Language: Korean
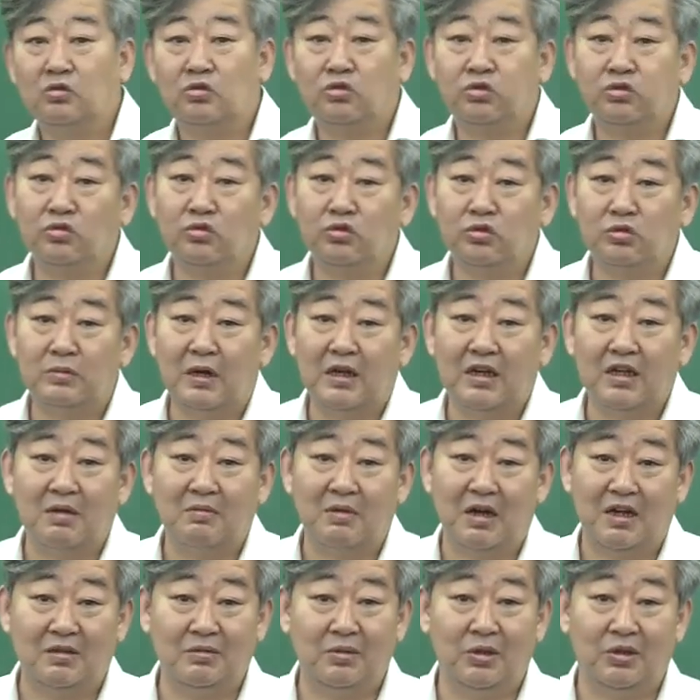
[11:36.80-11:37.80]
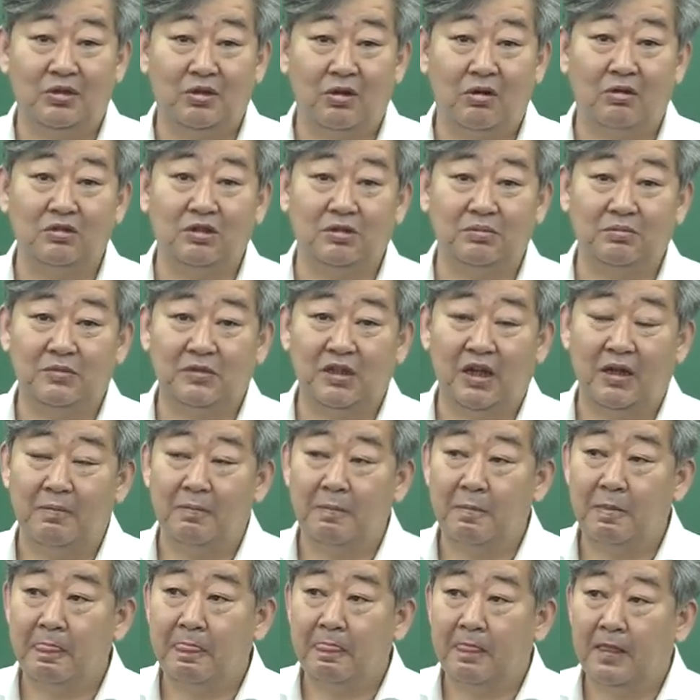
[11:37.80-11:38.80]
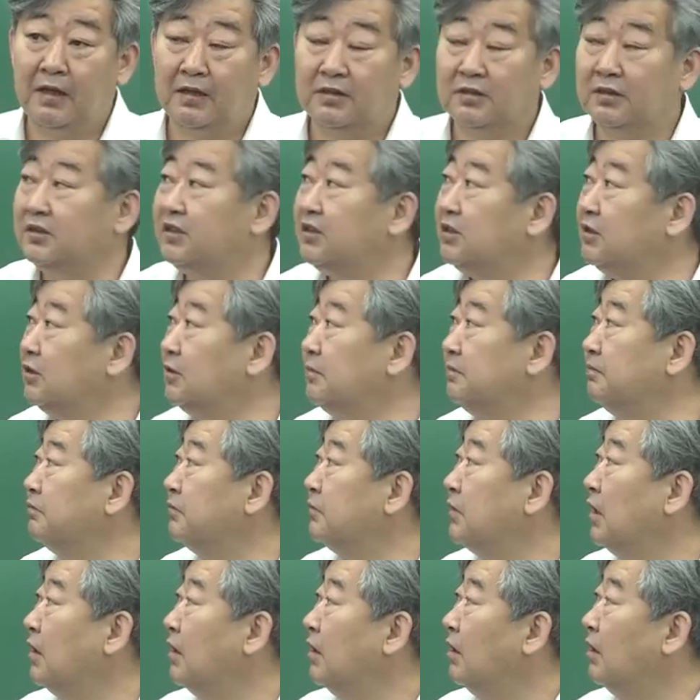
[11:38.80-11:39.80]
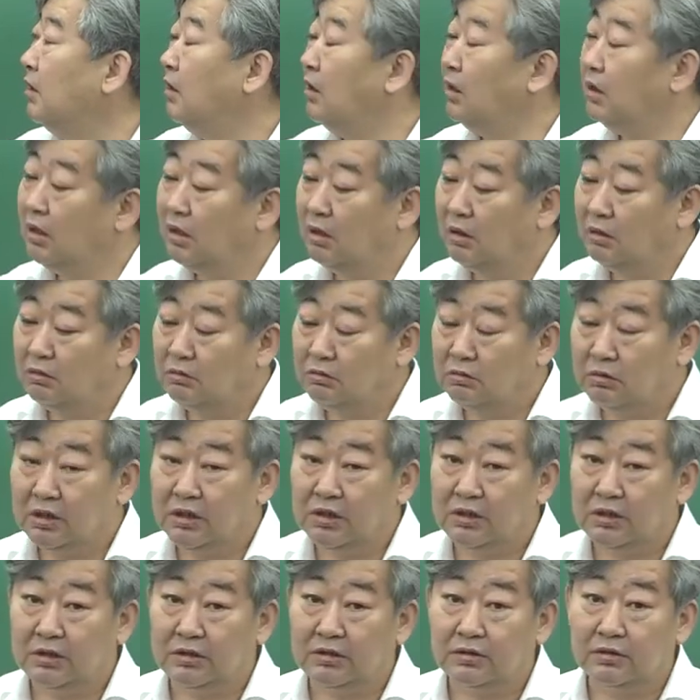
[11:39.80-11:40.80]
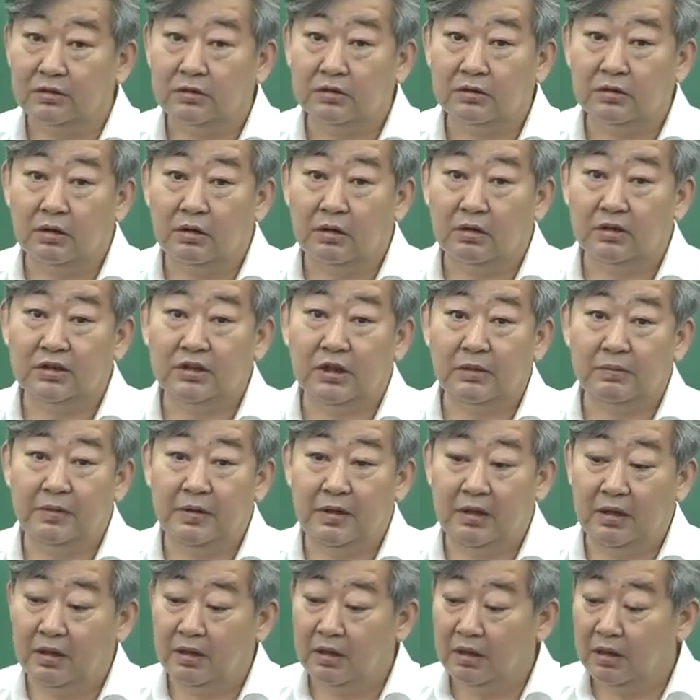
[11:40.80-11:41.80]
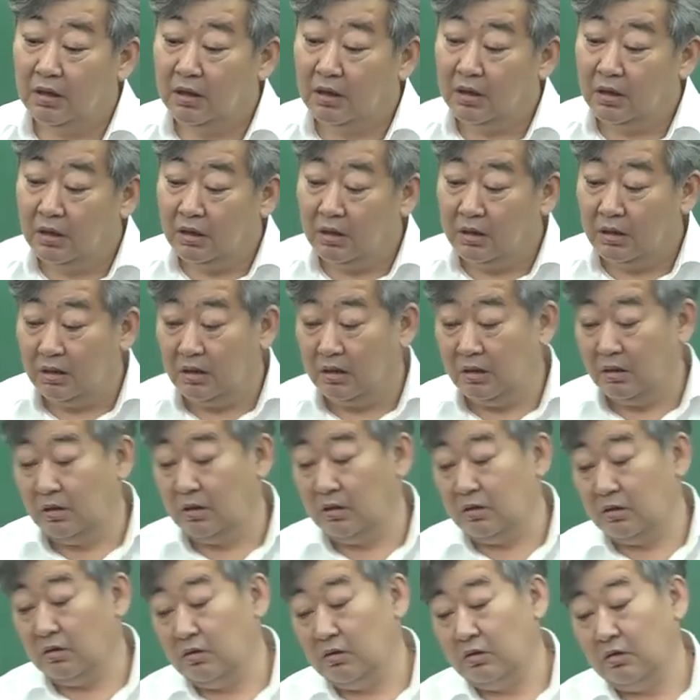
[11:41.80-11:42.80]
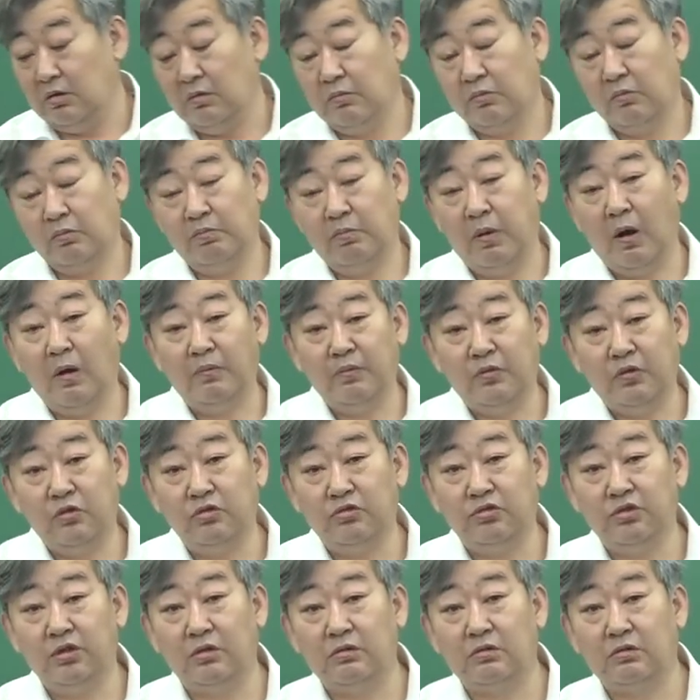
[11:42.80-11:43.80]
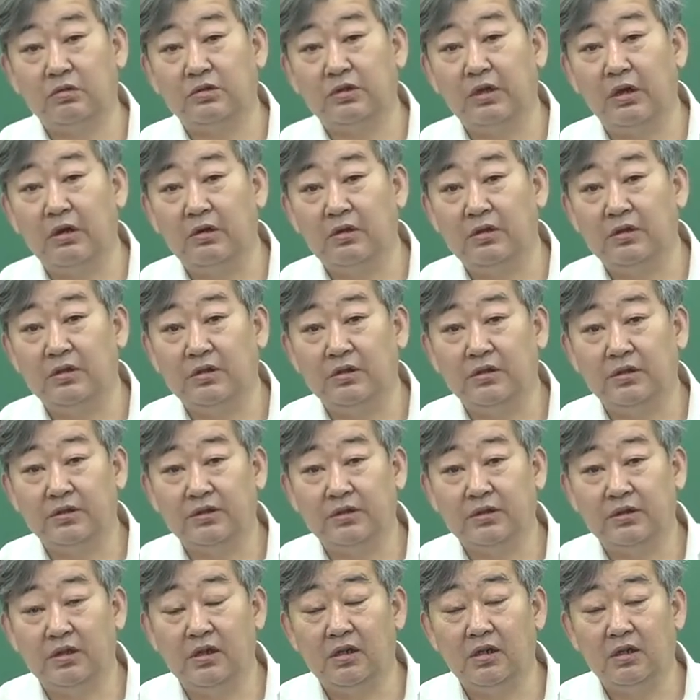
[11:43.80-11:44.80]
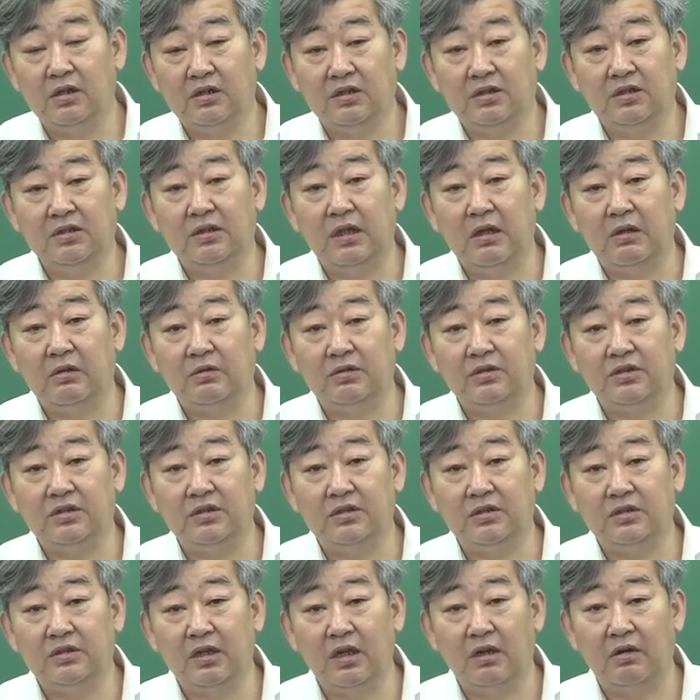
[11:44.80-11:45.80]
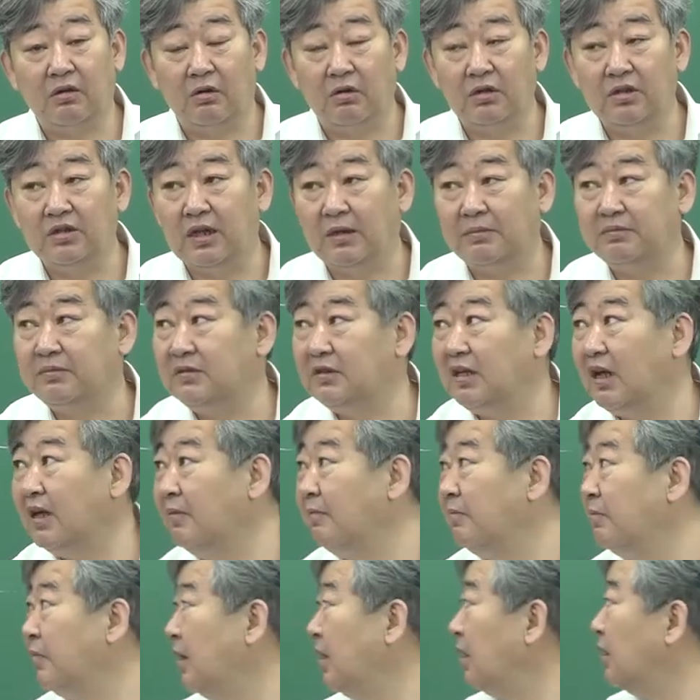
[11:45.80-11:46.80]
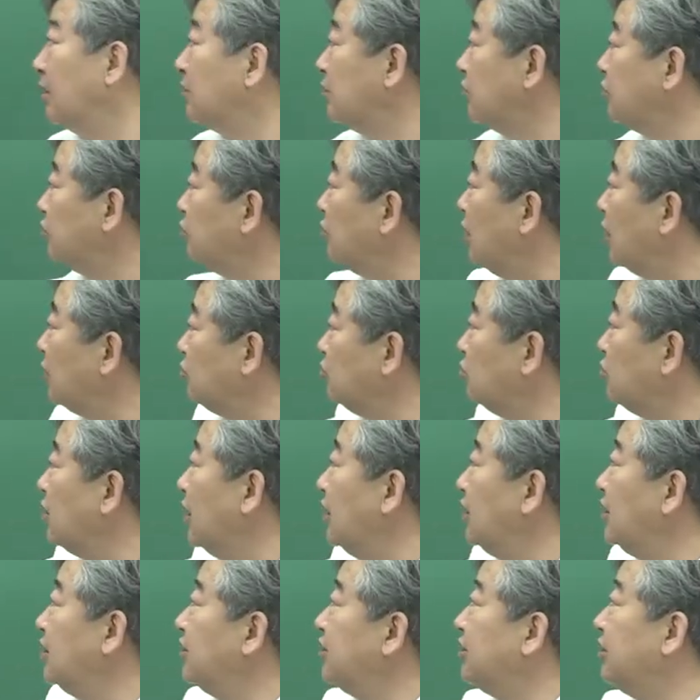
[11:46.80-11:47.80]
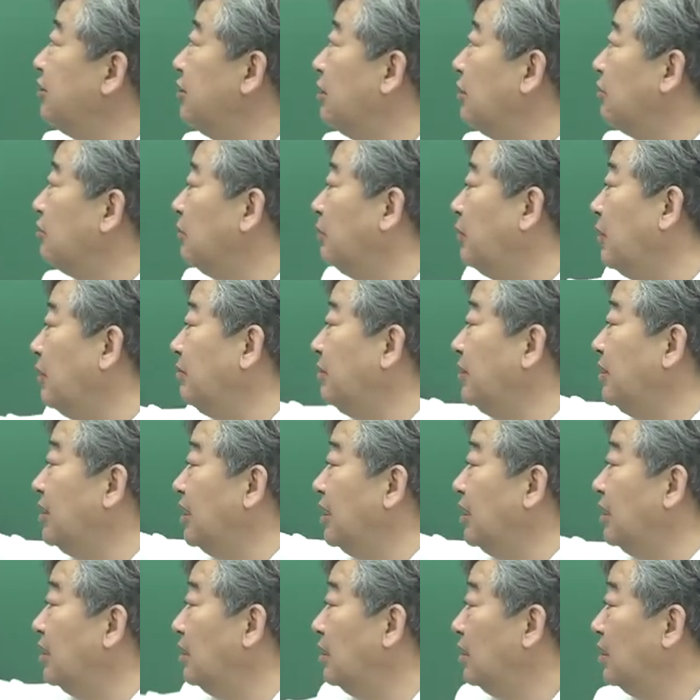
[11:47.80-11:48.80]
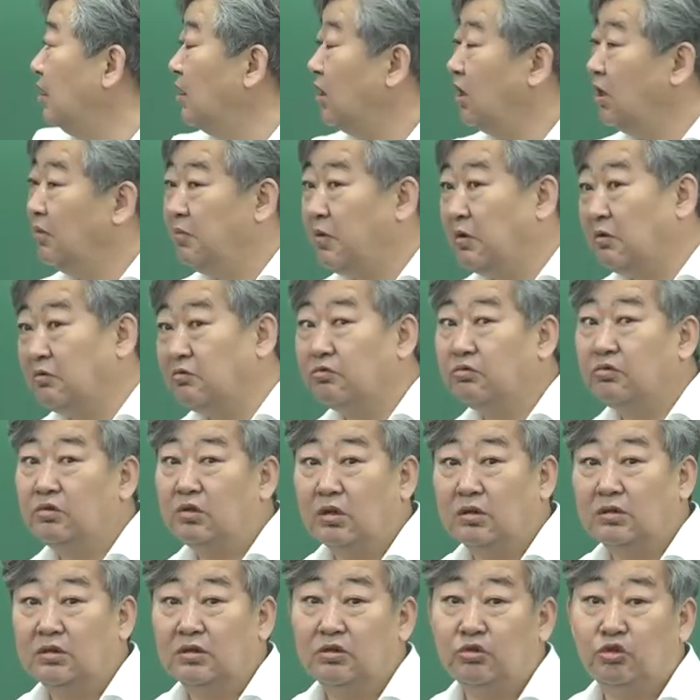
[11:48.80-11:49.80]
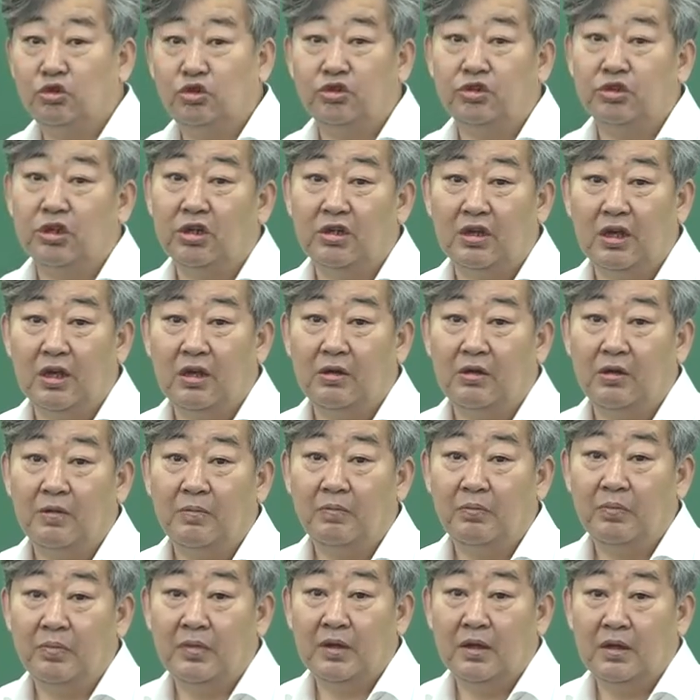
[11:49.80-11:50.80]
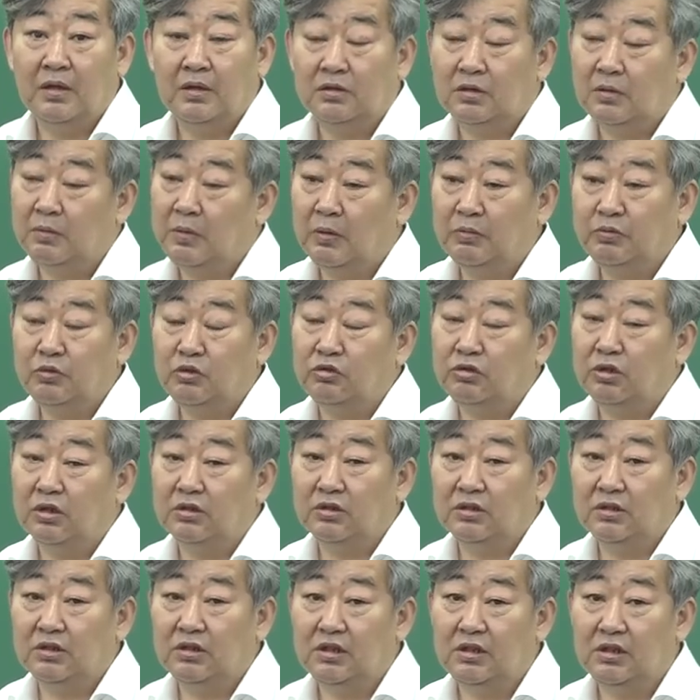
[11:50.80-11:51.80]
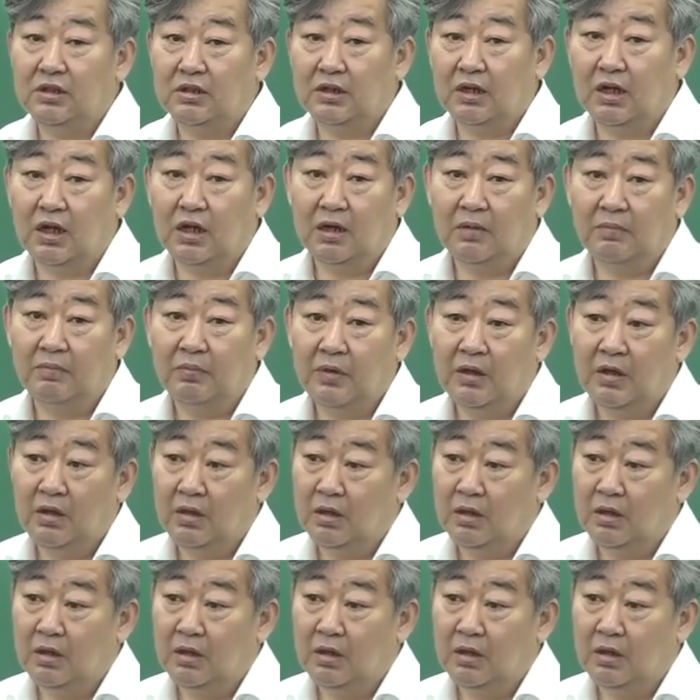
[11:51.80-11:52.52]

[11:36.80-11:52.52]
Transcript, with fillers: 궁금한 게 많으면 떨어집니다. 그래서 지금 어, 우리는 어차피 이, 법 규정으로 되어 있는 것들을 그대로 쓰는 게 거의 답니다. 그래서 수학후 관리를 제외하고 법이나 이표준교역은 규정이에요. 그래서 법 규정들이니까